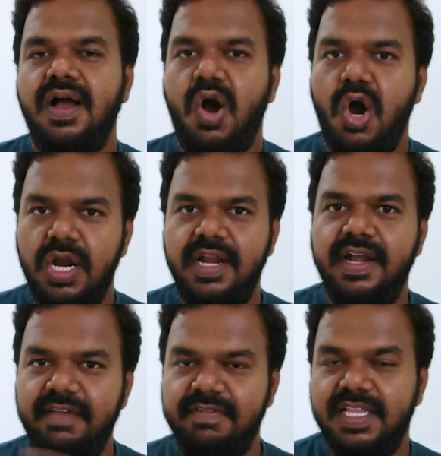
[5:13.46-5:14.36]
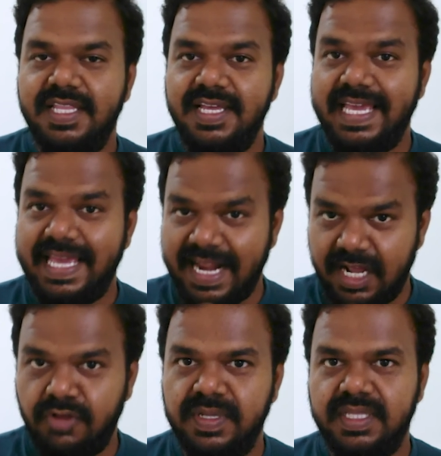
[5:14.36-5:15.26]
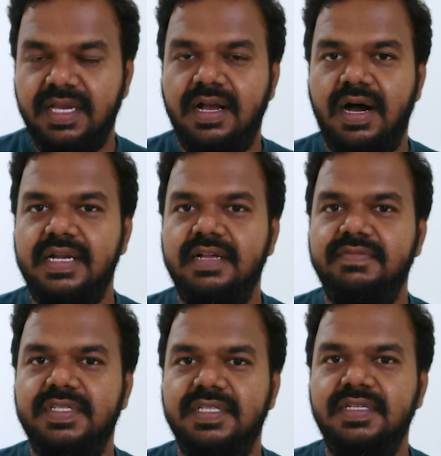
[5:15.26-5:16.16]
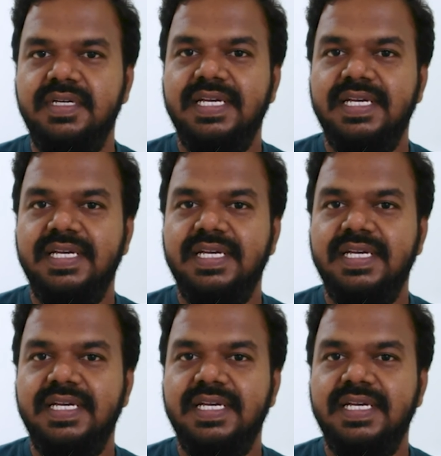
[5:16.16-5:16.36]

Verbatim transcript: ஆல்ரெடி வந்து இறக்குமதி காட்டன் வந்து